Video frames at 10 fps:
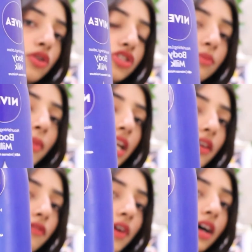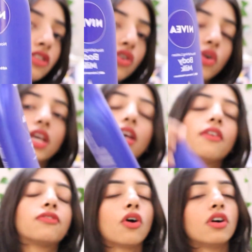लोशन बाय निव्या जो कि
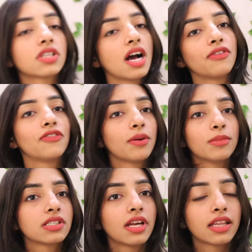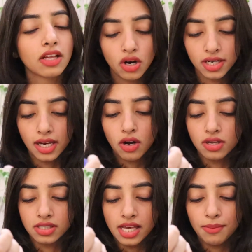ऑफकोर्स काफी फेमस रहता है और ये
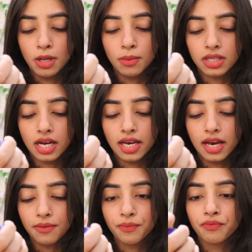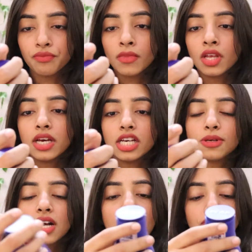कौन से एम में था यार
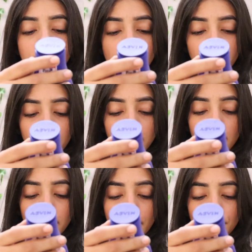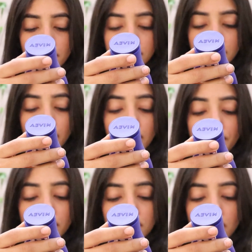इसमें काफी सारे ना एम थे ये
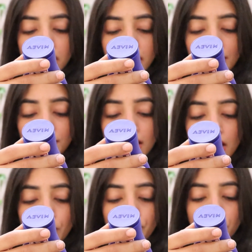वन थर्टी है